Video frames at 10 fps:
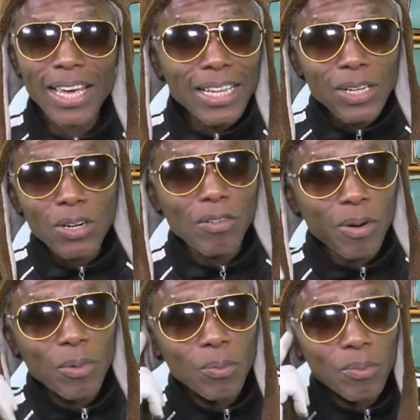Então nós
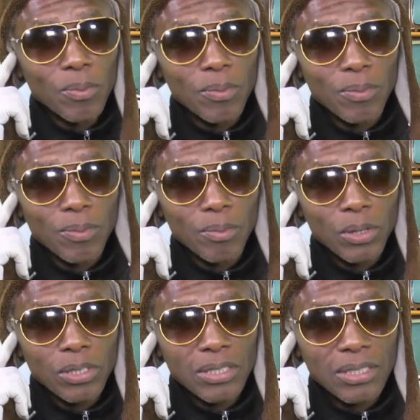vamos ah.
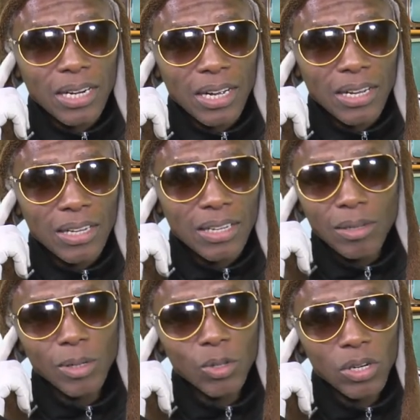mostrar.
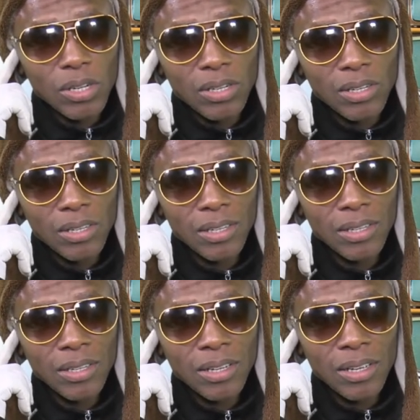Não mandou? Não!
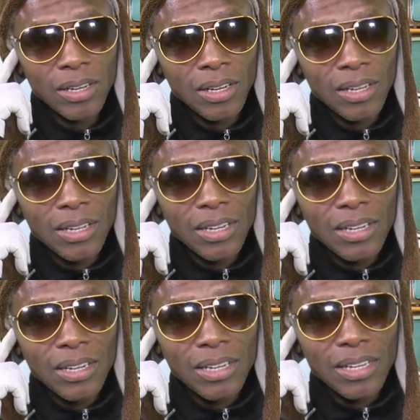
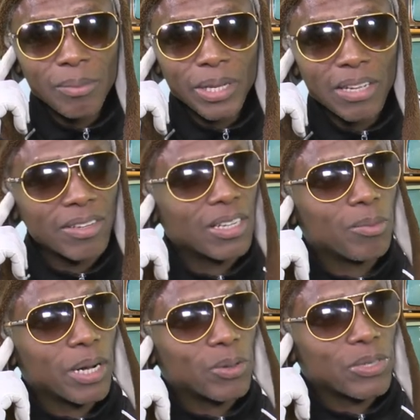Ei, mas tá
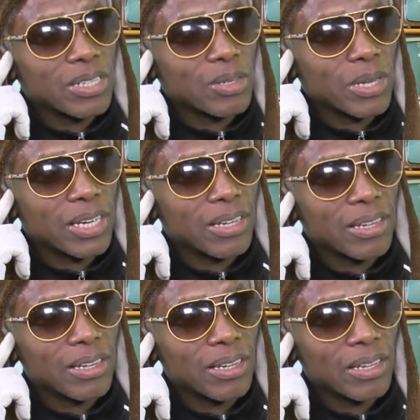virando bagunça isso
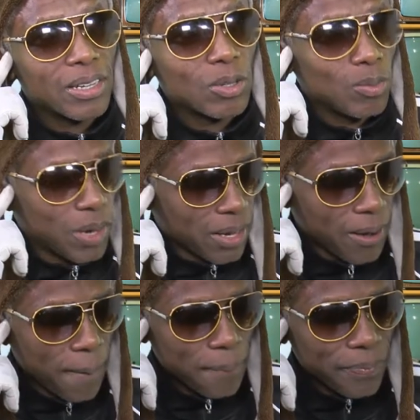aí Tá tudo bem.
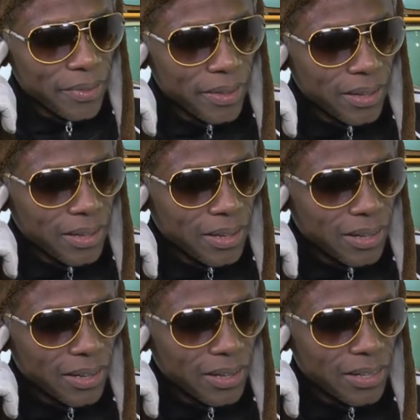
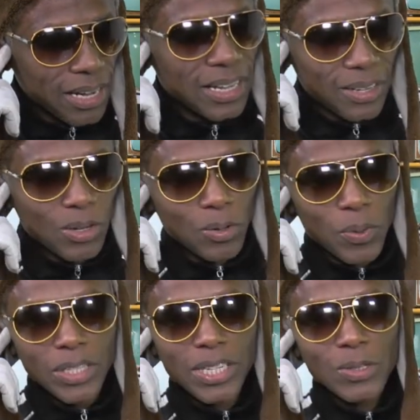Tá, não, não,
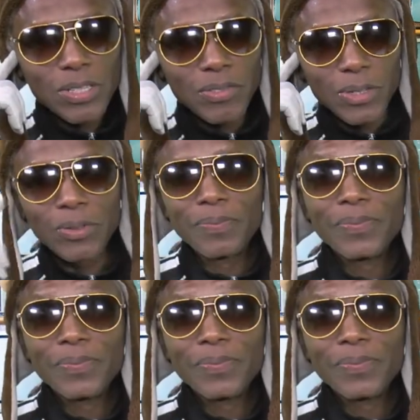pode deixar que eu se viro.